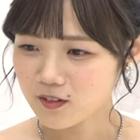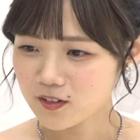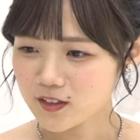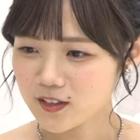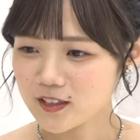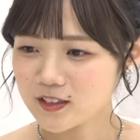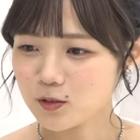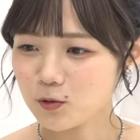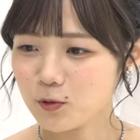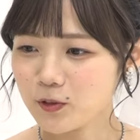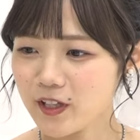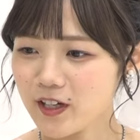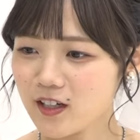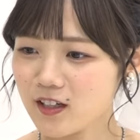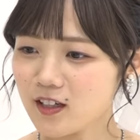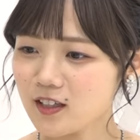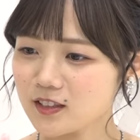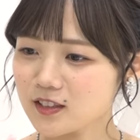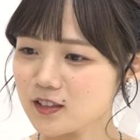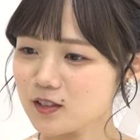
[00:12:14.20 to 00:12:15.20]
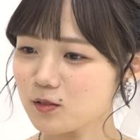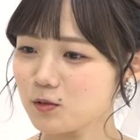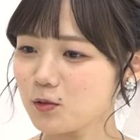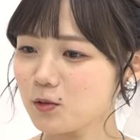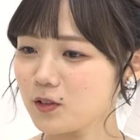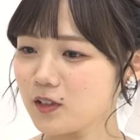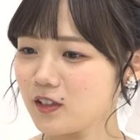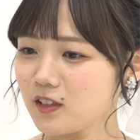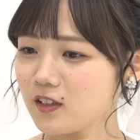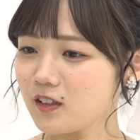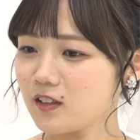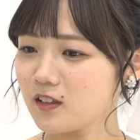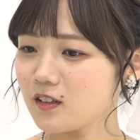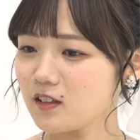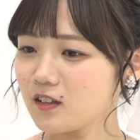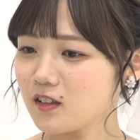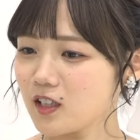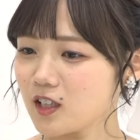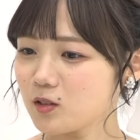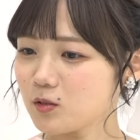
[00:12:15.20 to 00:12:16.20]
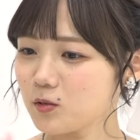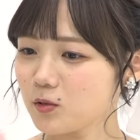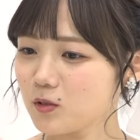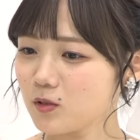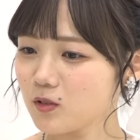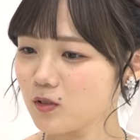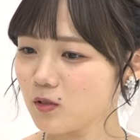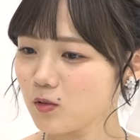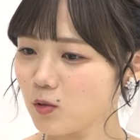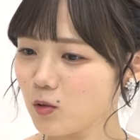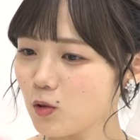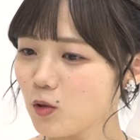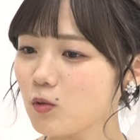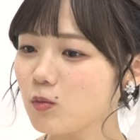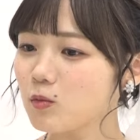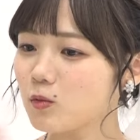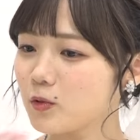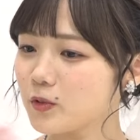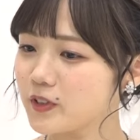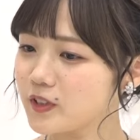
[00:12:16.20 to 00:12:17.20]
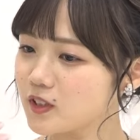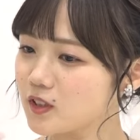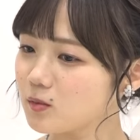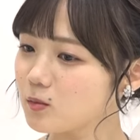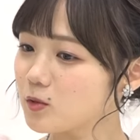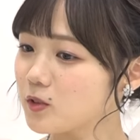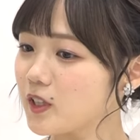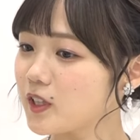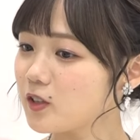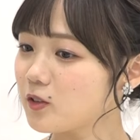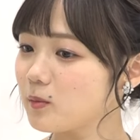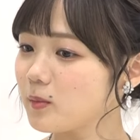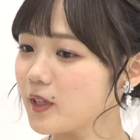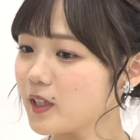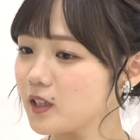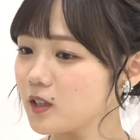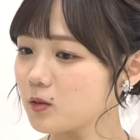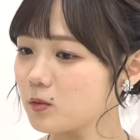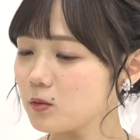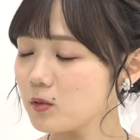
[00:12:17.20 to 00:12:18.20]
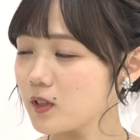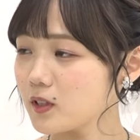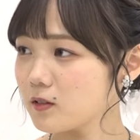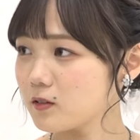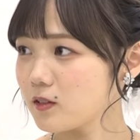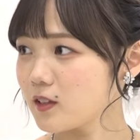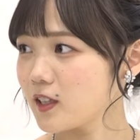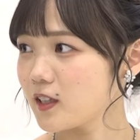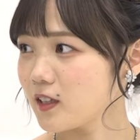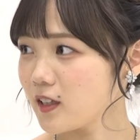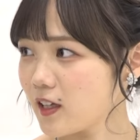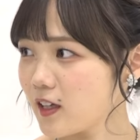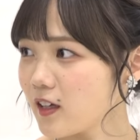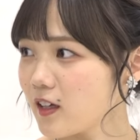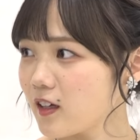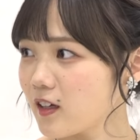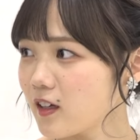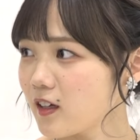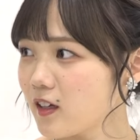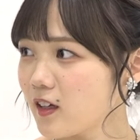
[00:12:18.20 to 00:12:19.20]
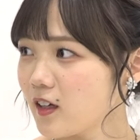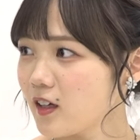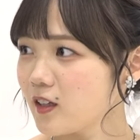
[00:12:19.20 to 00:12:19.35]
私親がすごい、うん、あの本をいつも寝る前に読んでくれて、うん、